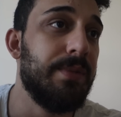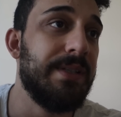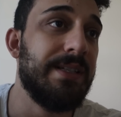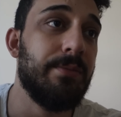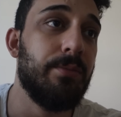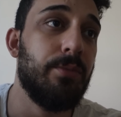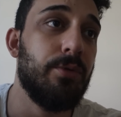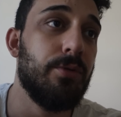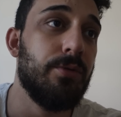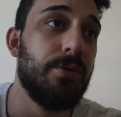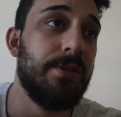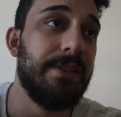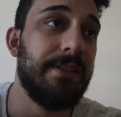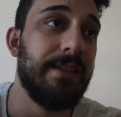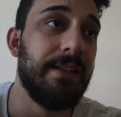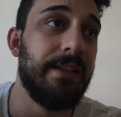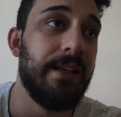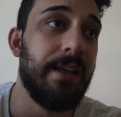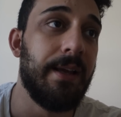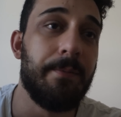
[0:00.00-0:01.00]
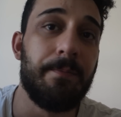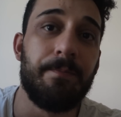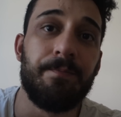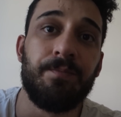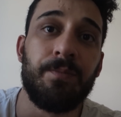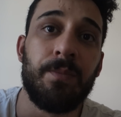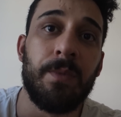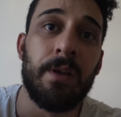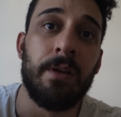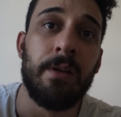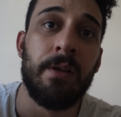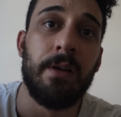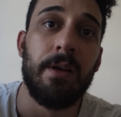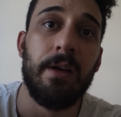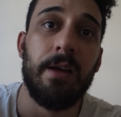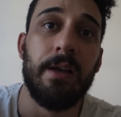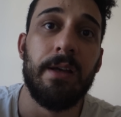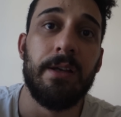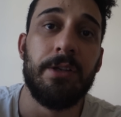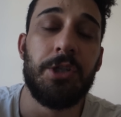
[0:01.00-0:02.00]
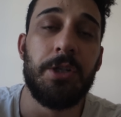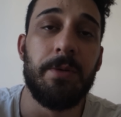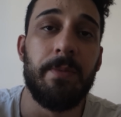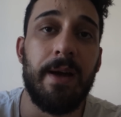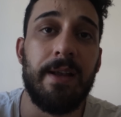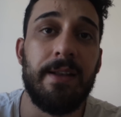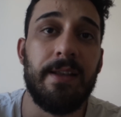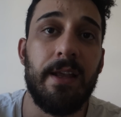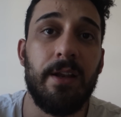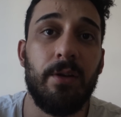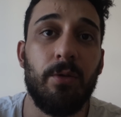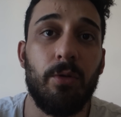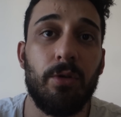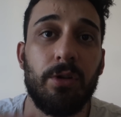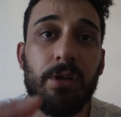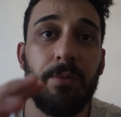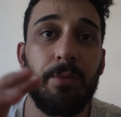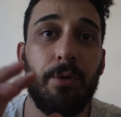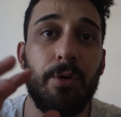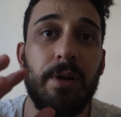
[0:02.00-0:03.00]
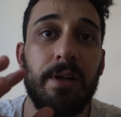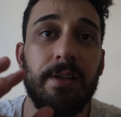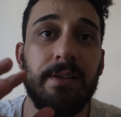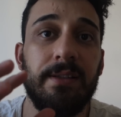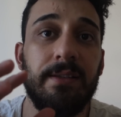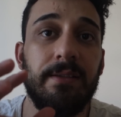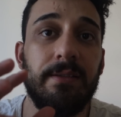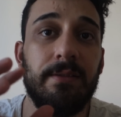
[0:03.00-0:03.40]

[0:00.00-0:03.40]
Bizim bu sitede e, çimenlerin orada böyle